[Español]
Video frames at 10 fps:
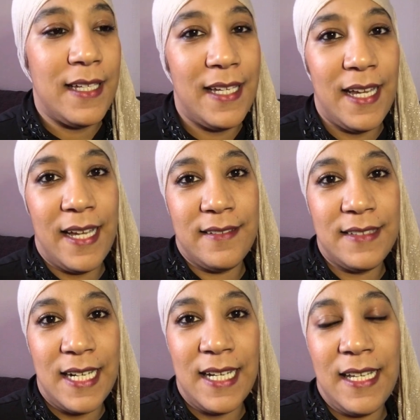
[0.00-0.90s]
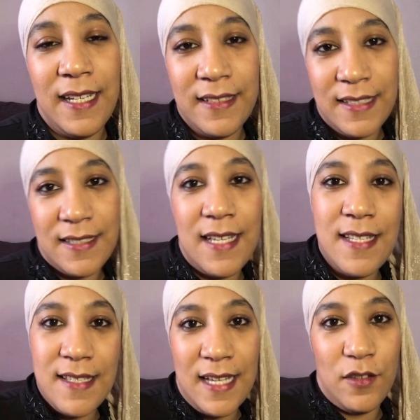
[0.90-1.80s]
y entre que te estás
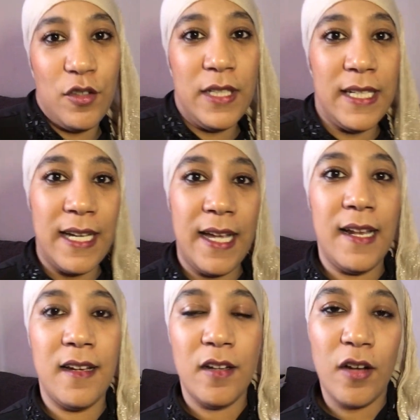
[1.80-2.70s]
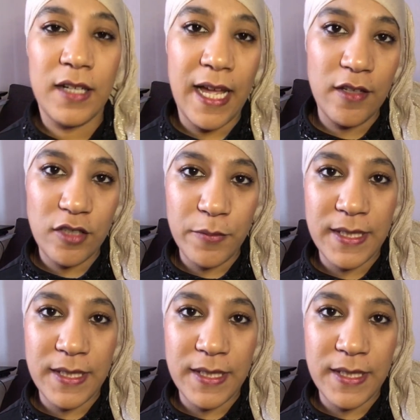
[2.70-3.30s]
echando y que, que hay otro